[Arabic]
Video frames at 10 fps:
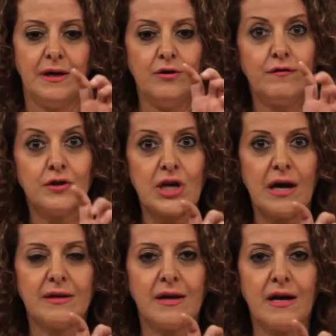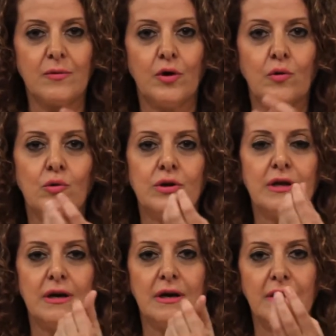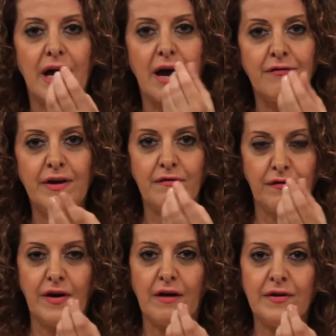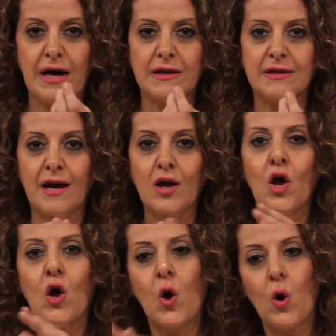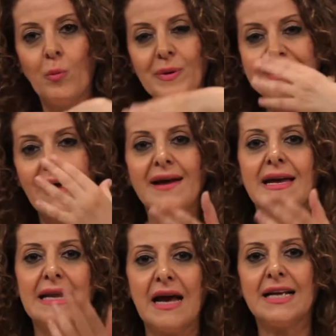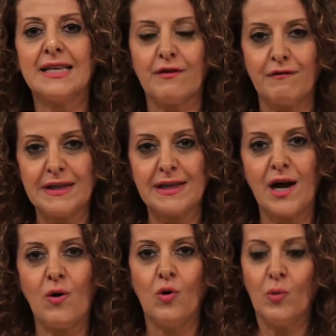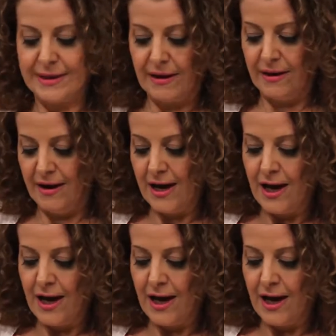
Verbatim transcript: ينفش اكثر ويكون آه، خفيف فلافي اكثر وبيضاين اكثر فتره وهو طري